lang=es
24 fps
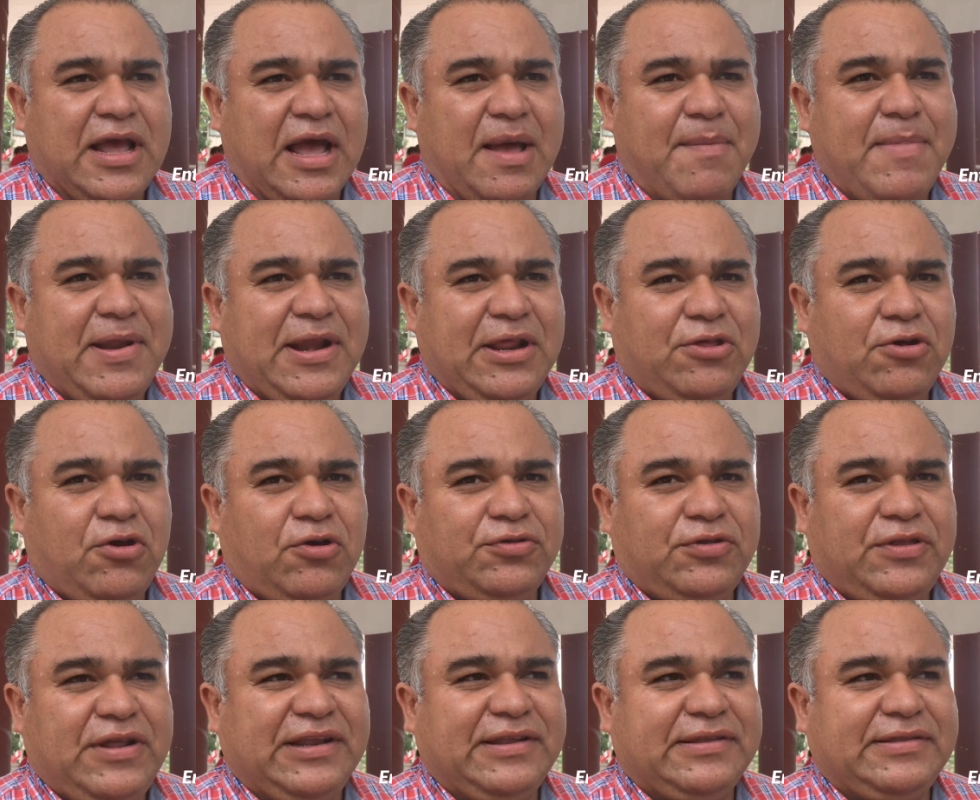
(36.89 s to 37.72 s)
Han
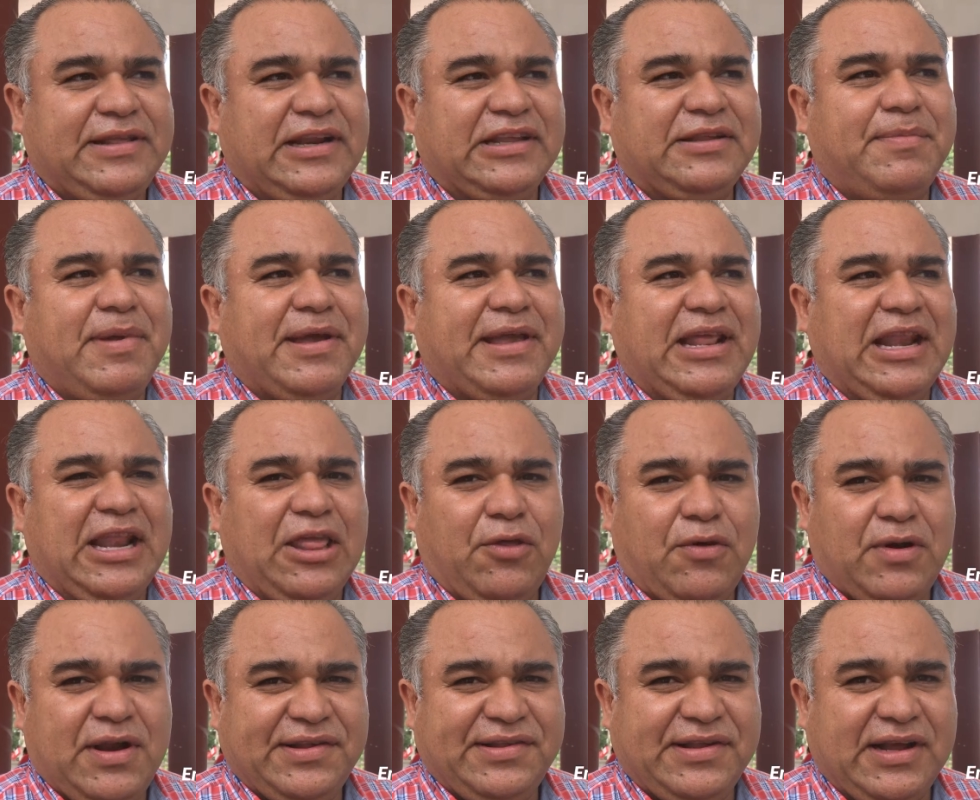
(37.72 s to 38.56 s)
venido tres,
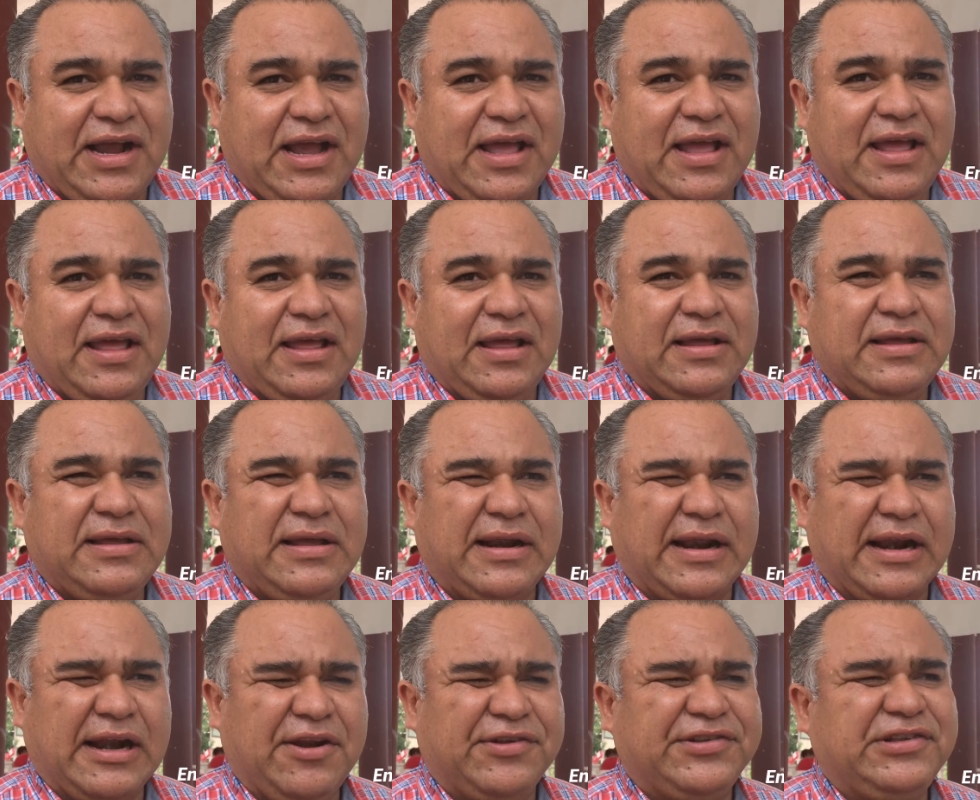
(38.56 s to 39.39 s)
maquiladoras de acá de
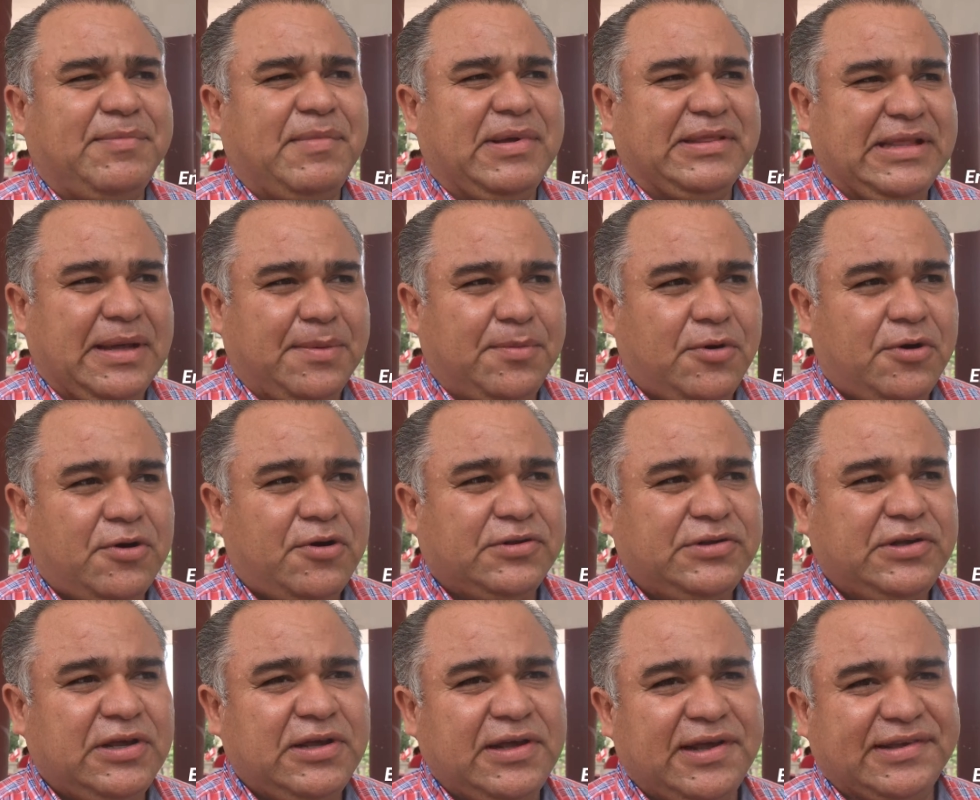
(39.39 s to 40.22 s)
Reynosa y
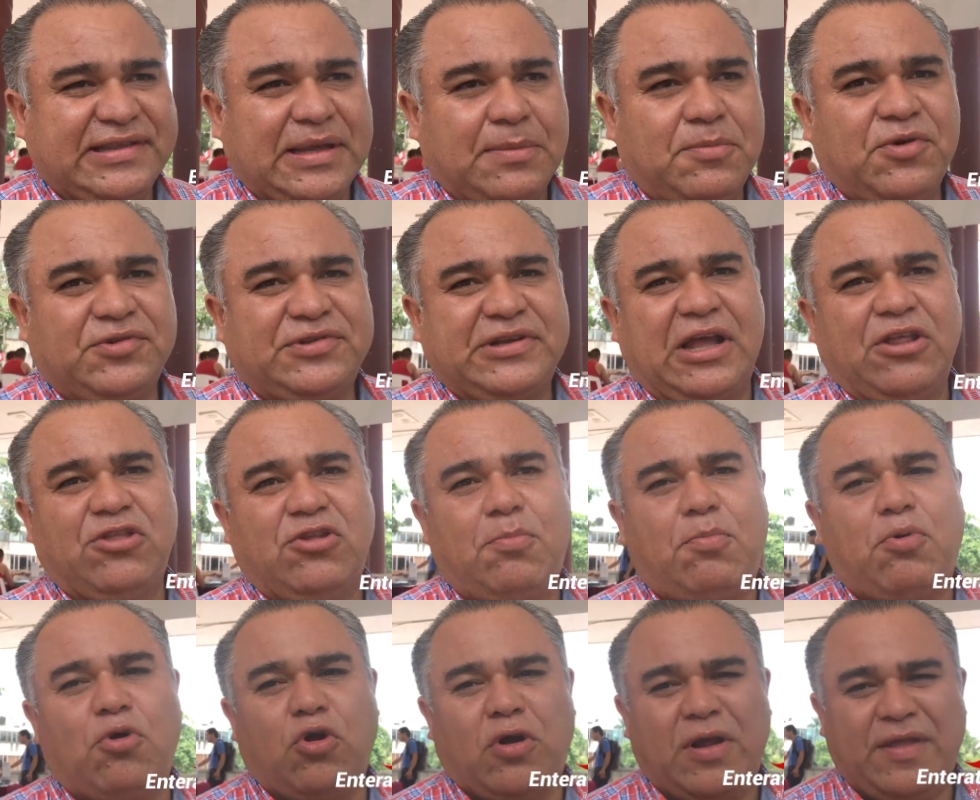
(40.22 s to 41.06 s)
Matamoros. Están
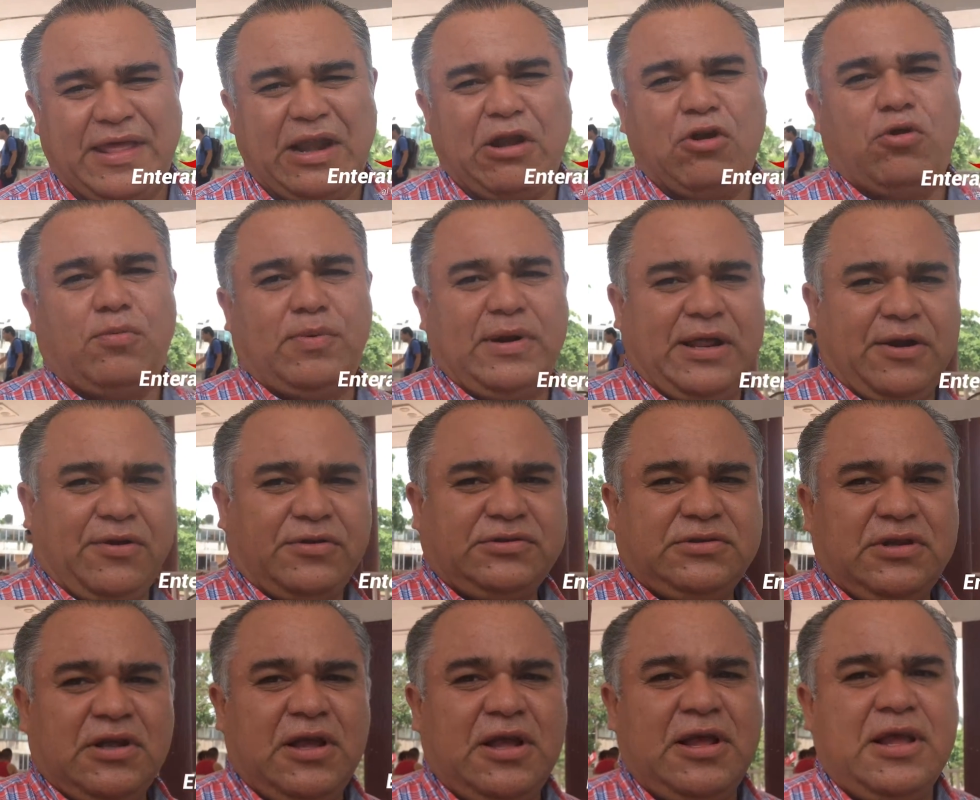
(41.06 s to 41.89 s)
buscando por lo general
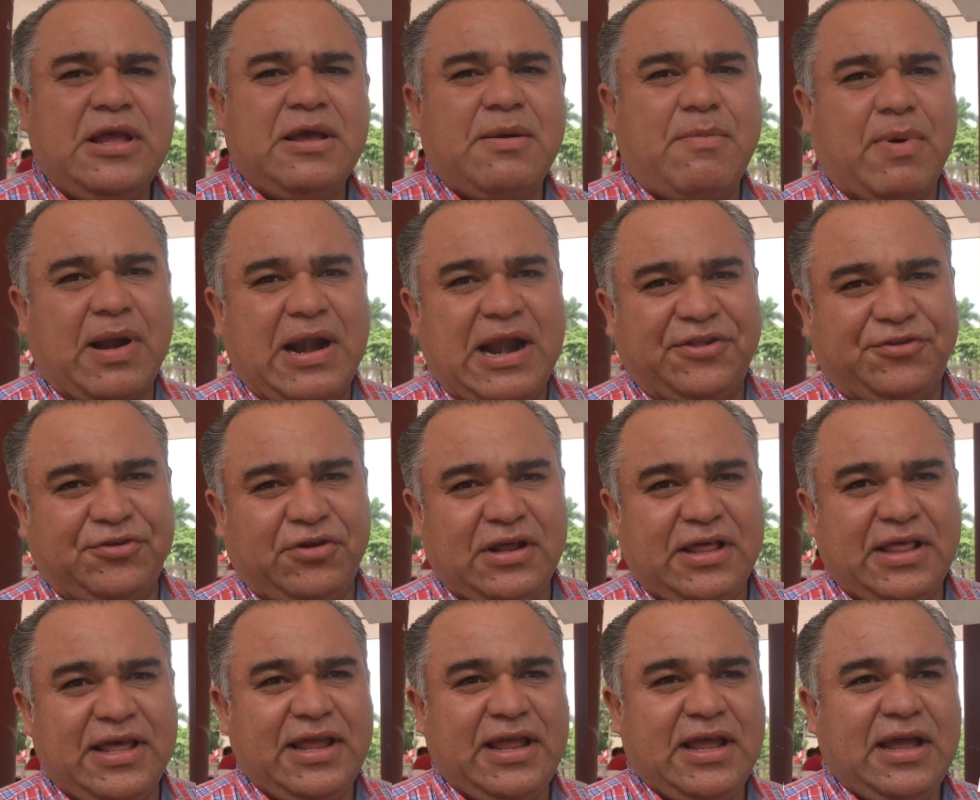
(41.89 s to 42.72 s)
obreros para la
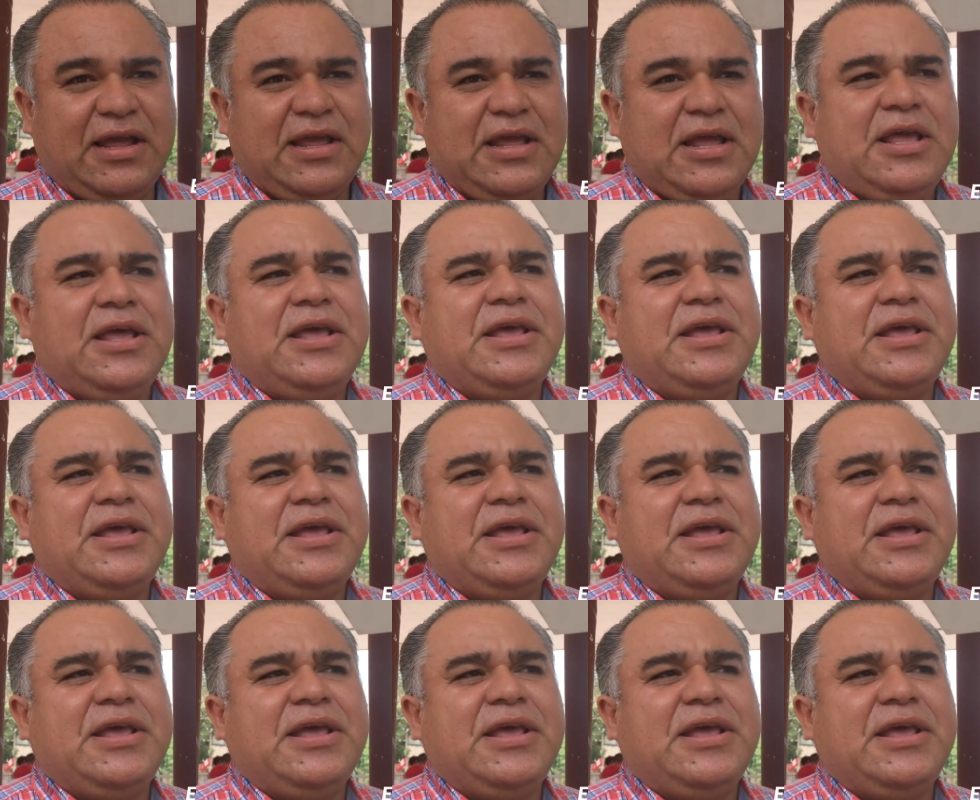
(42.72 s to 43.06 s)
zona de allá.